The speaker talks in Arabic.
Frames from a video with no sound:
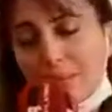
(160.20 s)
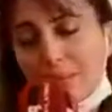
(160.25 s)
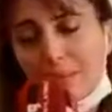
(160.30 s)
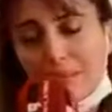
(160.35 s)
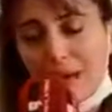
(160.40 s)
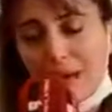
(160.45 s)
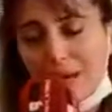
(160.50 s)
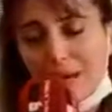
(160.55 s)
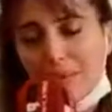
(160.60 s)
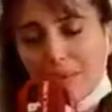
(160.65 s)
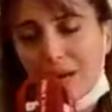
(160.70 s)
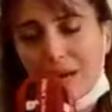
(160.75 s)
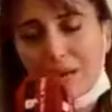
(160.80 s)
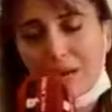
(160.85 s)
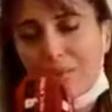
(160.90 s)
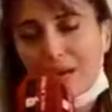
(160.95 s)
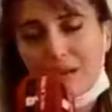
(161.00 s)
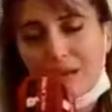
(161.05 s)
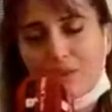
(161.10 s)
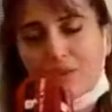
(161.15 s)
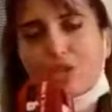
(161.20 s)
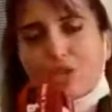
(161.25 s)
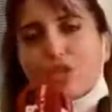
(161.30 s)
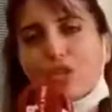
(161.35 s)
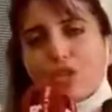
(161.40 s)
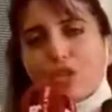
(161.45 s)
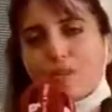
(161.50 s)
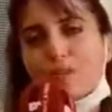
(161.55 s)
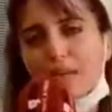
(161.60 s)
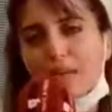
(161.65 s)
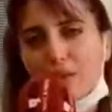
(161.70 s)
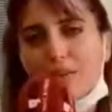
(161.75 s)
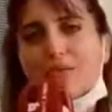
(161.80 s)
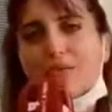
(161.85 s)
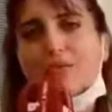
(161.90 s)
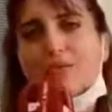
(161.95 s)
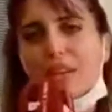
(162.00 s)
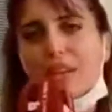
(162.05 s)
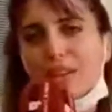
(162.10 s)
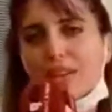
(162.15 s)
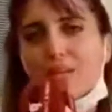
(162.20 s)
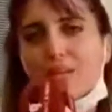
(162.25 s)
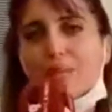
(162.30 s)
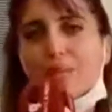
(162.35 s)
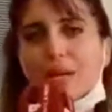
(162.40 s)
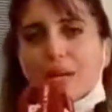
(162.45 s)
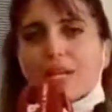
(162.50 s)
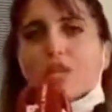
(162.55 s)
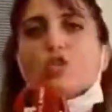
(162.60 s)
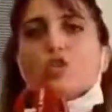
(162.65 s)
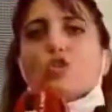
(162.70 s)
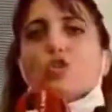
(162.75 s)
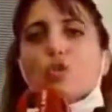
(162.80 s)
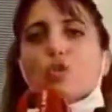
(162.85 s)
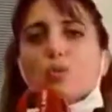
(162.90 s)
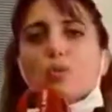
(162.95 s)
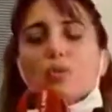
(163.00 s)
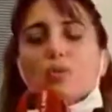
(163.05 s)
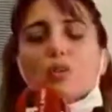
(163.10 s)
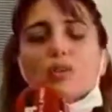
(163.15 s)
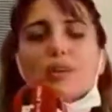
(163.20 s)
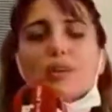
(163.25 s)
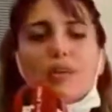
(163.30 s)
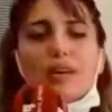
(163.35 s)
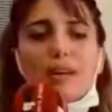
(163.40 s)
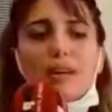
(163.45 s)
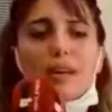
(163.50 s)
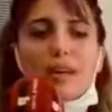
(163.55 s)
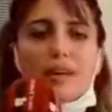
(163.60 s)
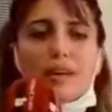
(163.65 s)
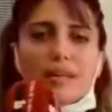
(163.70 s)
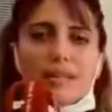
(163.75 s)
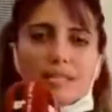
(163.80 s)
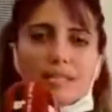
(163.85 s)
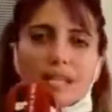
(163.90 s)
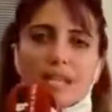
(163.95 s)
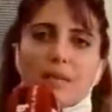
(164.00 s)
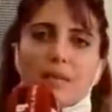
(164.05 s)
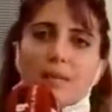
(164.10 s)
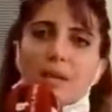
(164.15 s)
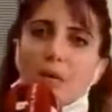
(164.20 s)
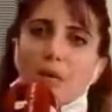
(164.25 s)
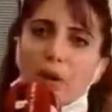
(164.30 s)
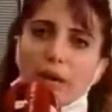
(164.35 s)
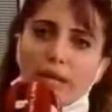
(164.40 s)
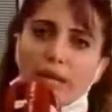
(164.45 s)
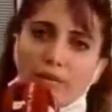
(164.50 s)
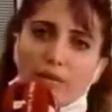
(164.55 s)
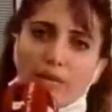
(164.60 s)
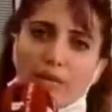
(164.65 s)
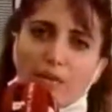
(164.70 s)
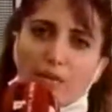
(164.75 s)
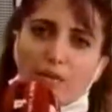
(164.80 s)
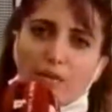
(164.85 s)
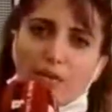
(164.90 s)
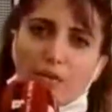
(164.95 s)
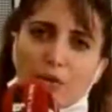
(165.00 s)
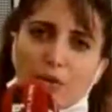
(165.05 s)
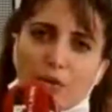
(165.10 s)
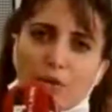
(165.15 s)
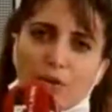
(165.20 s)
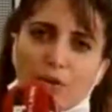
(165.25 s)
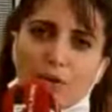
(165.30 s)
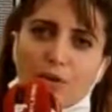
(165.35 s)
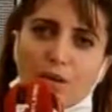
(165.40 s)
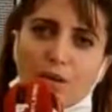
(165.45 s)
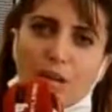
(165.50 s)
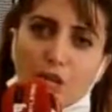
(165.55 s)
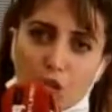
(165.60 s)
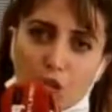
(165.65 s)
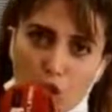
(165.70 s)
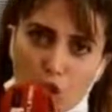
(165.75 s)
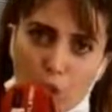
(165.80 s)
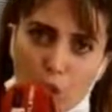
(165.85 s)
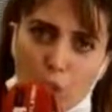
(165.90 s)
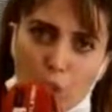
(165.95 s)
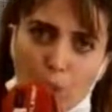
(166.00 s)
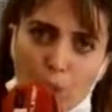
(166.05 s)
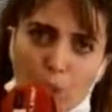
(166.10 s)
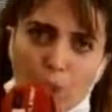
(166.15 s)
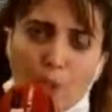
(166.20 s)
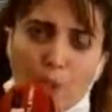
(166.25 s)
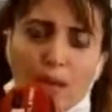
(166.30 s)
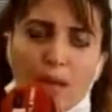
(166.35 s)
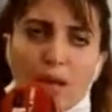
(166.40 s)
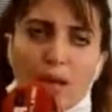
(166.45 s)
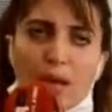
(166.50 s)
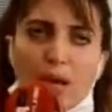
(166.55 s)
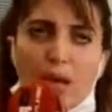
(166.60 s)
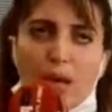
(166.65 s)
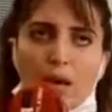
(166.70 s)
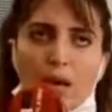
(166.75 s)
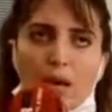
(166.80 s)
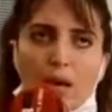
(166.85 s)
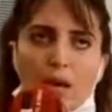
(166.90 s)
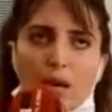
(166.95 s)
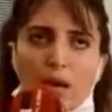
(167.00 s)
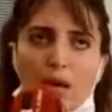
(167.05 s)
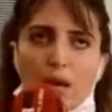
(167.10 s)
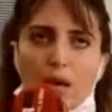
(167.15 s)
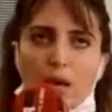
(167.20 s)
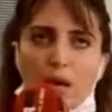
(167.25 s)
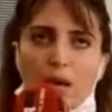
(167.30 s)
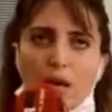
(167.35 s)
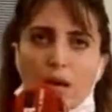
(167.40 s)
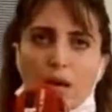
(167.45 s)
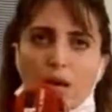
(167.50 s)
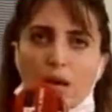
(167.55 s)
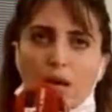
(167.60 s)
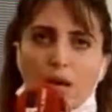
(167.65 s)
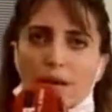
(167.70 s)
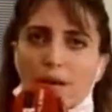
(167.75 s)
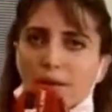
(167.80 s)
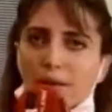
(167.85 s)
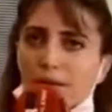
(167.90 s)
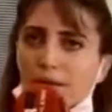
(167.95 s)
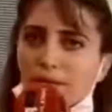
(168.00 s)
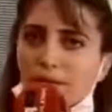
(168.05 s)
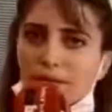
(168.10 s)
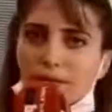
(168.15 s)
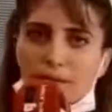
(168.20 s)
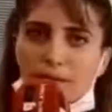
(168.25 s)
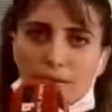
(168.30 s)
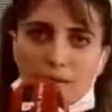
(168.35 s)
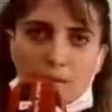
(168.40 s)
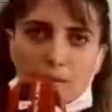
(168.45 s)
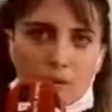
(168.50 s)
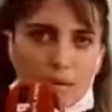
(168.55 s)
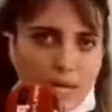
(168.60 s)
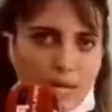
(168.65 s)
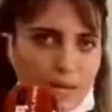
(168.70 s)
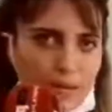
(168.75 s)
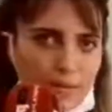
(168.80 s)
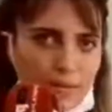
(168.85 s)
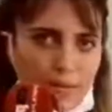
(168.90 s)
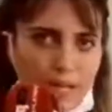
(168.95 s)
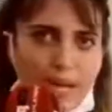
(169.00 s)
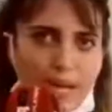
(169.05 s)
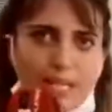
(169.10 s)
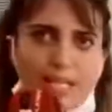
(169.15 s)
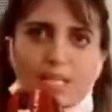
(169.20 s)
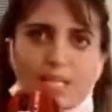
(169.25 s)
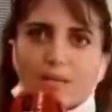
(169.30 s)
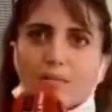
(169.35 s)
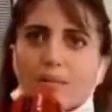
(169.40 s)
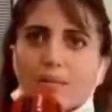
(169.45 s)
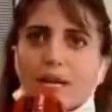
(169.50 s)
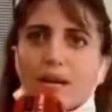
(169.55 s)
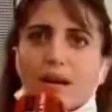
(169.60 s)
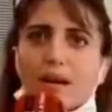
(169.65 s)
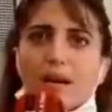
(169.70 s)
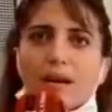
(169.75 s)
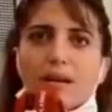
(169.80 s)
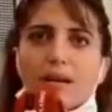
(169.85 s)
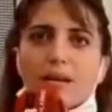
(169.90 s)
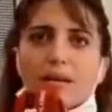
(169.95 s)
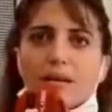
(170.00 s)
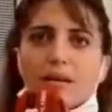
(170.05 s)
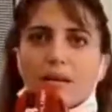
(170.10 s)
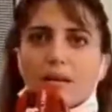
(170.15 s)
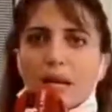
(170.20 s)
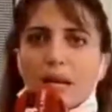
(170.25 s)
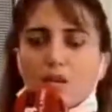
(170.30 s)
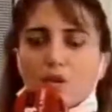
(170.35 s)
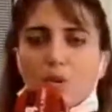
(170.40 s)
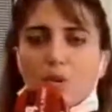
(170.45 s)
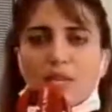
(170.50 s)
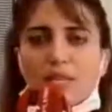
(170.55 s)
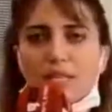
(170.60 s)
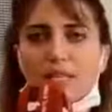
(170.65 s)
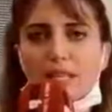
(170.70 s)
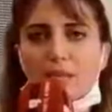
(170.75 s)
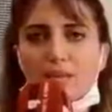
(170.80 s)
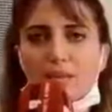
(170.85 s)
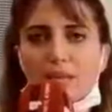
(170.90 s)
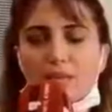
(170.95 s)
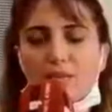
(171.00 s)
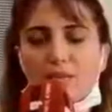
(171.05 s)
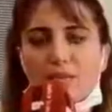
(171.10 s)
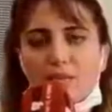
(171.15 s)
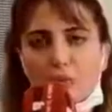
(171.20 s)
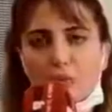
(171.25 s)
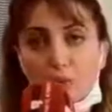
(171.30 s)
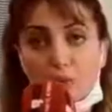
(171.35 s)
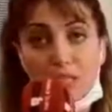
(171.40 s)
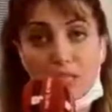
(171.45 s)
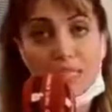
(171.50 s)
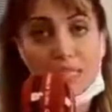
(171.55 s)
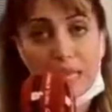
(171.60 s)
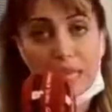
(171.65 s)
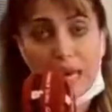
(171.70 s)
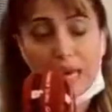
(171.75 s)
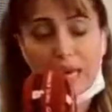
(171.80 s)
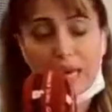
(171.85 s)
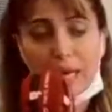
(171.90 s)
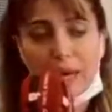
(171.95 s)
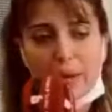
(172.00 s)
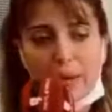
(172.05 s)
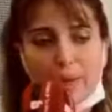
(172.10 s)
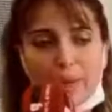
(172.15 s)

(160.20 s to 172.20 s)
مع باقي ما عرفتش الملف يعني ما يمكنليش اليوم نتكلم على واحد الملف آه، كنجهلو آه، ولكن ملي غادي تبدا الاجواء ديال الملف وديال التحقيق